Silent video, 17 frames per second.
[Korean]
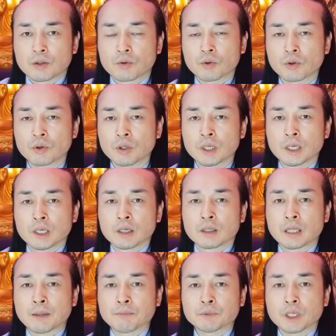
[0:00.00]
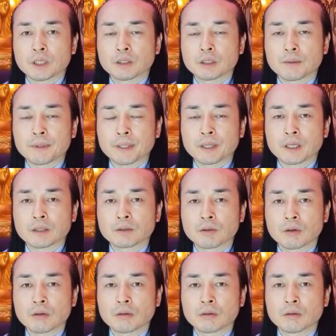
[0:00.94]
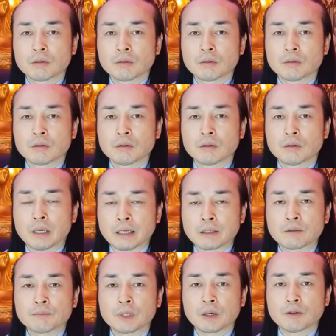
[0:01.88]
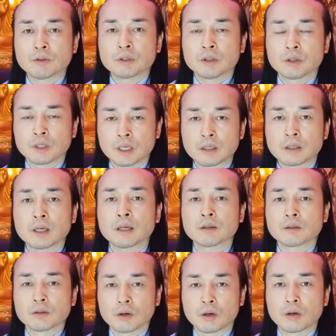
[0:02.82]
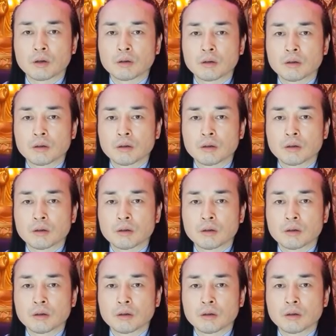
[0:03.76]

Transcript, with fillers: 또 남자 여자 만나서 어, 아름다운 연애를 하는 거,